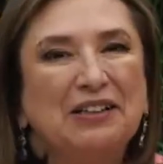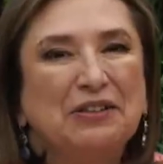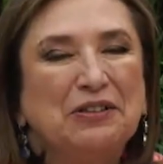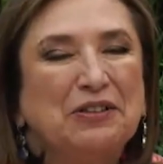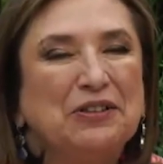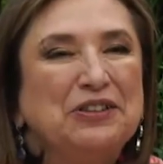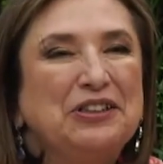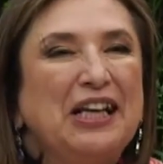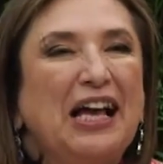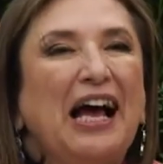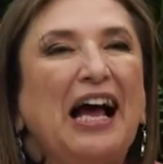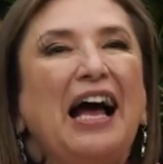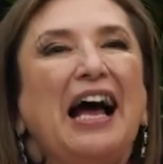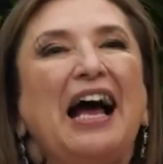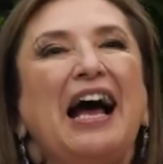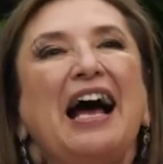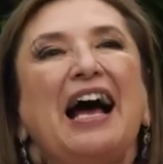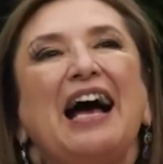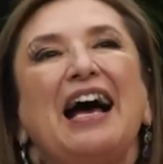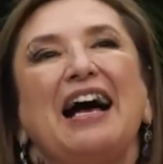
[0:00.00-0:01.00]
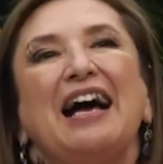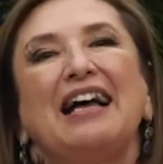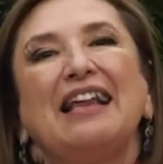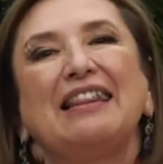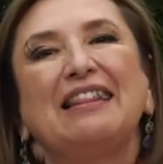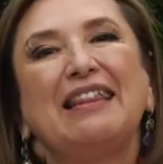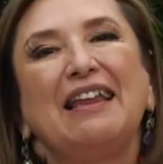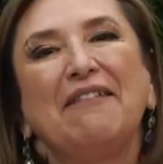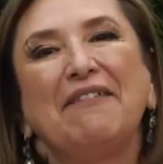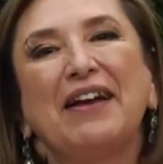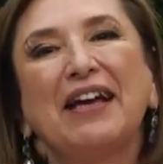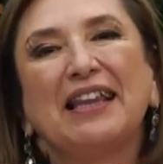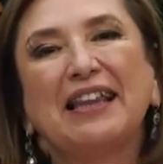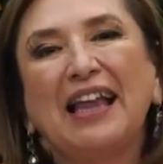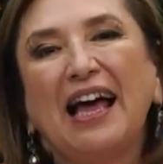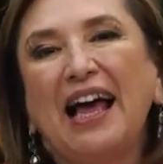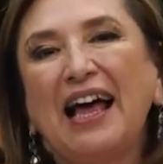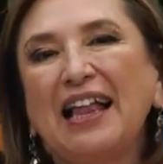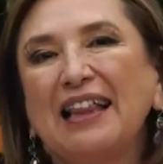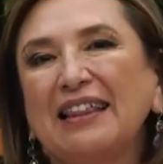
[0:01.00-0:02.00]
O sea, de
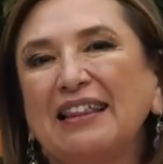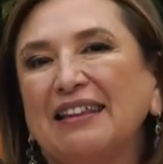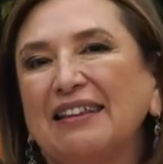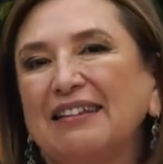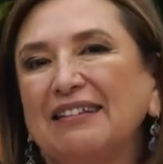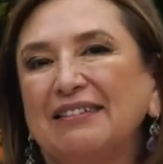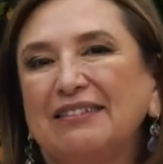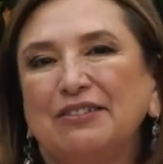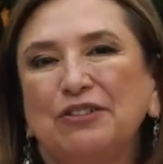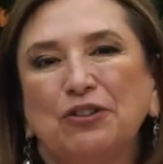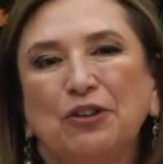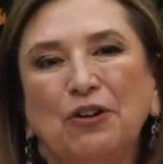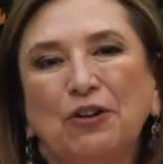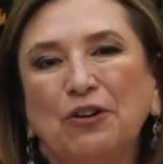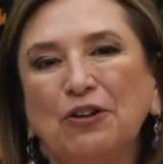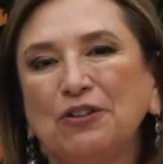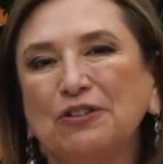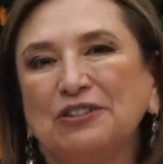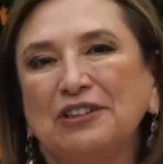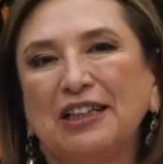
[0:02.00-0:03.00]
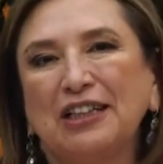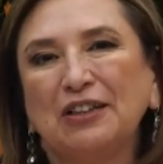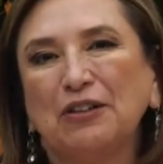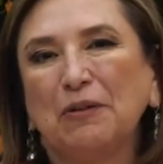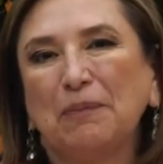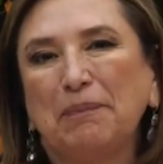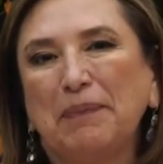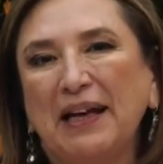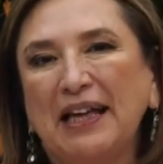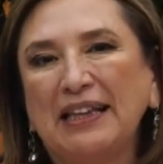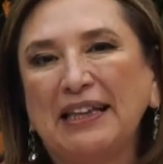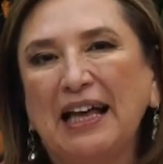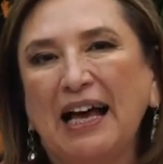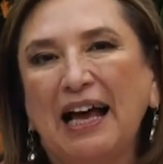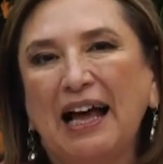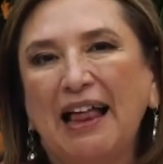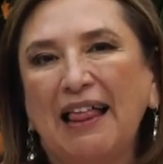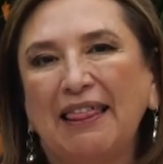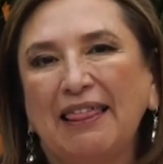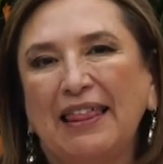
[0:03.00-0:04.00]
verdad, yo siento
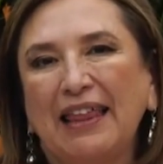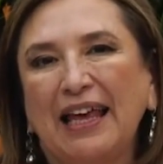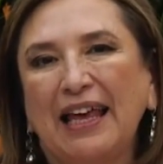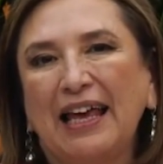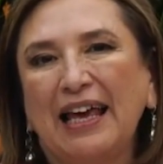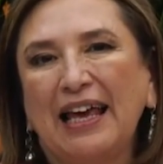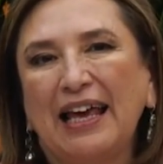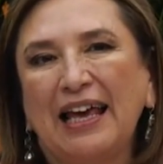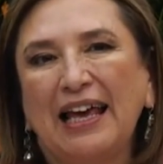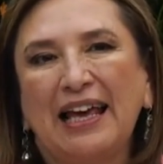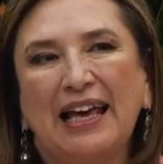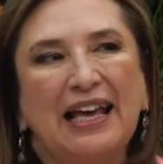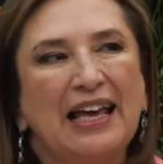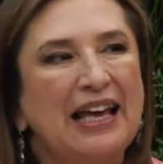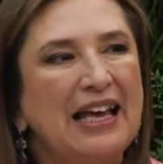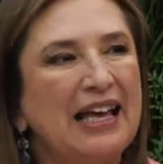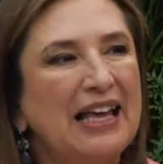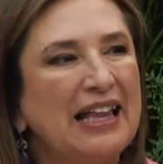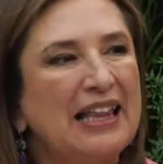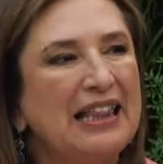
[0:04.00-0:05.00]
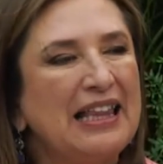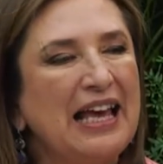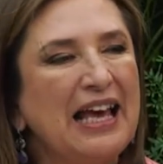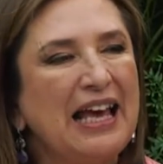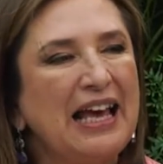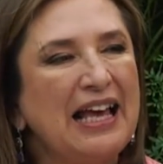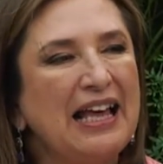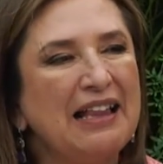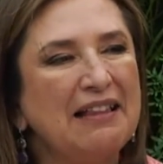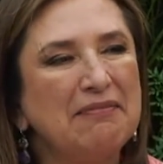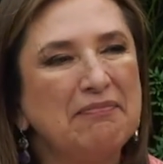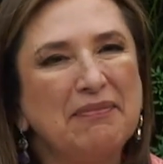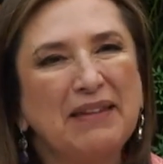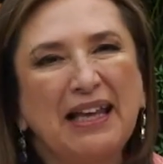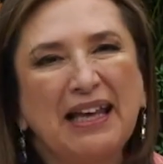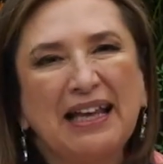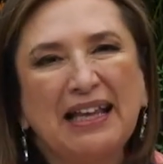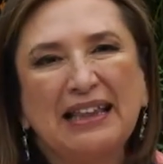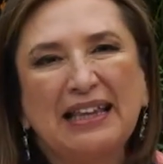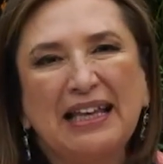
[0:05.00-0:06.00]
pena de,
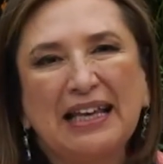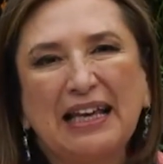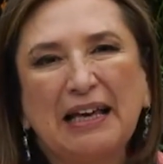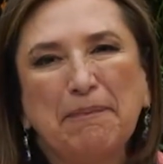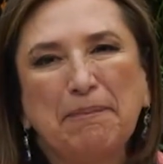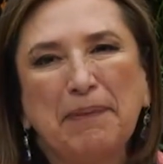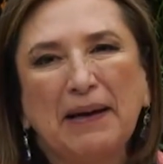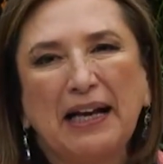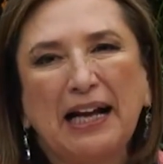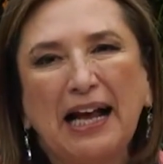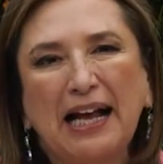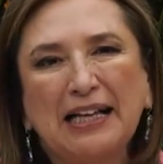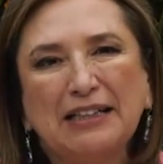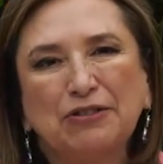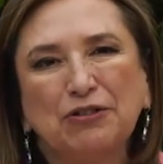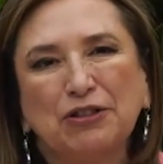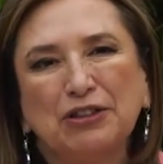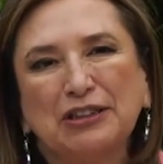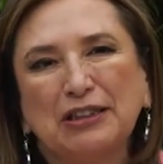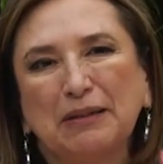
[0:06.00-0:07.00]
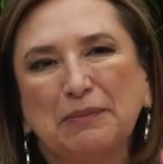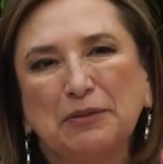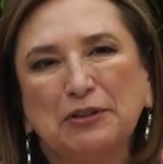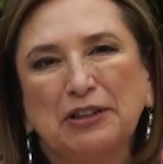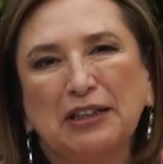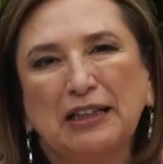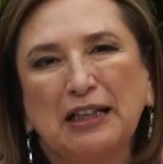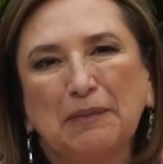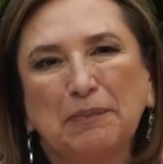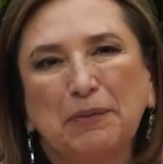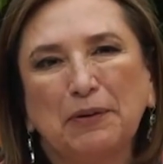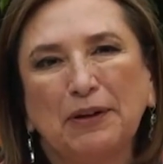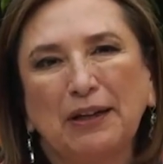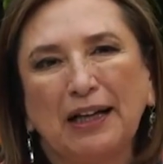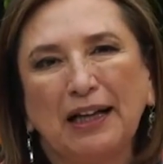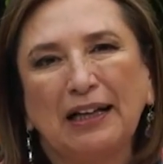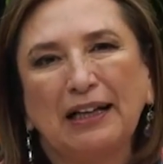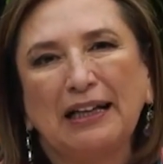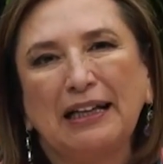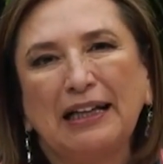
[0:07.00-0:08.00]
que para eso estemos en el
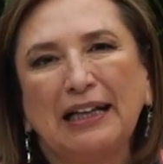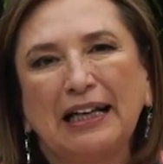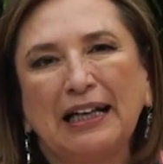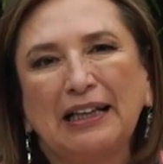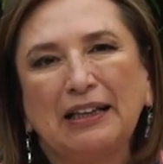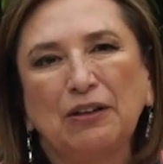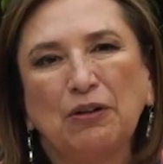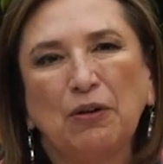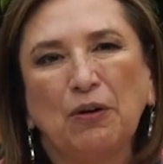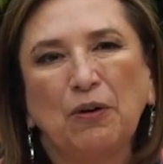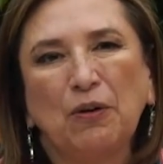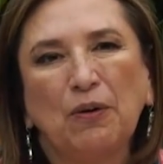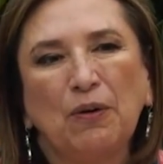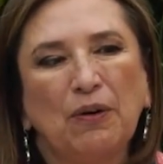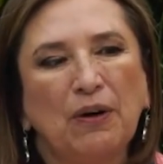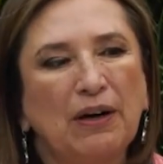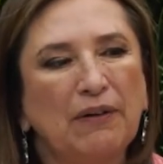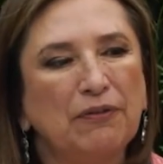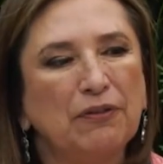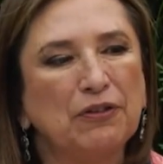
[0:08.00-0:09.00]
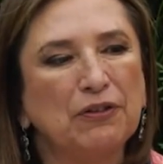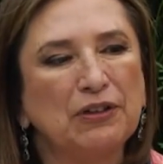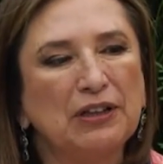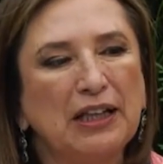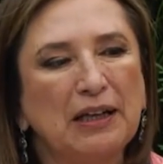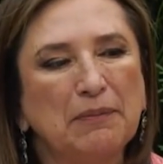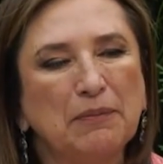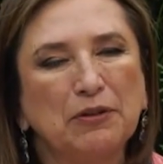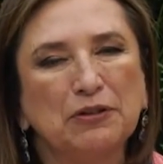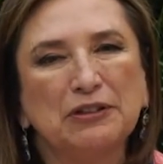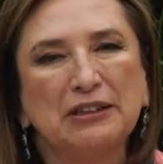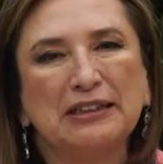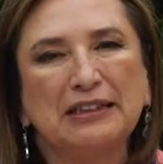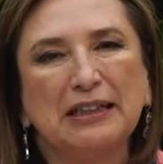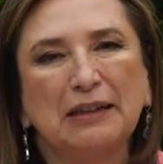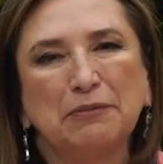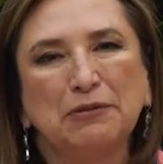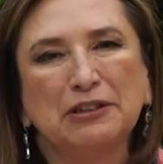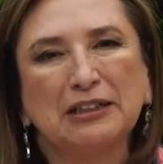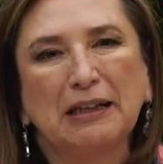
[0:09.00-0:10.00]
poder y que no afrontemos y
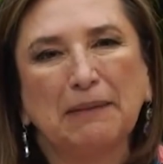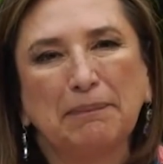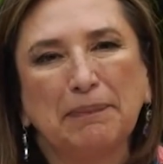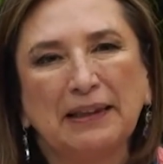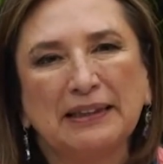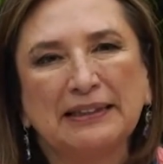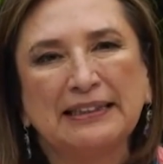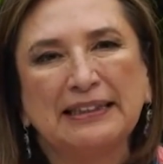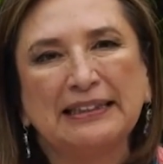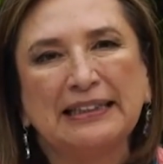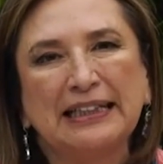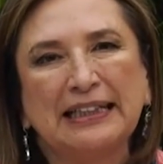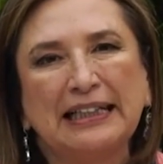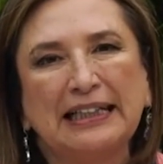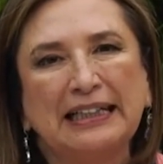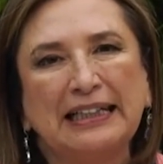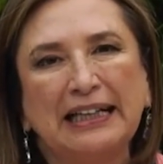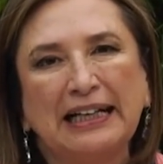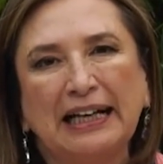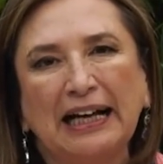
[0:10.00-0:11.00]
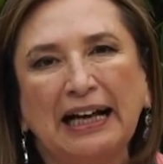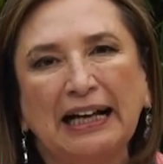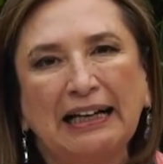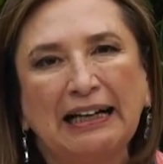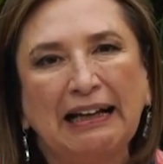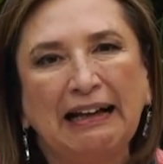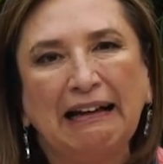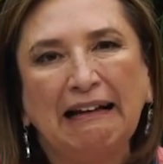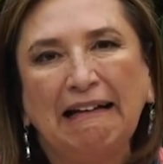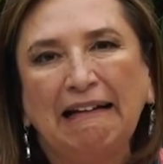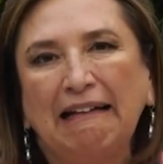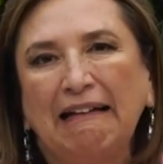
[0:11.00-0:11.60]
seamos capaces de criticarle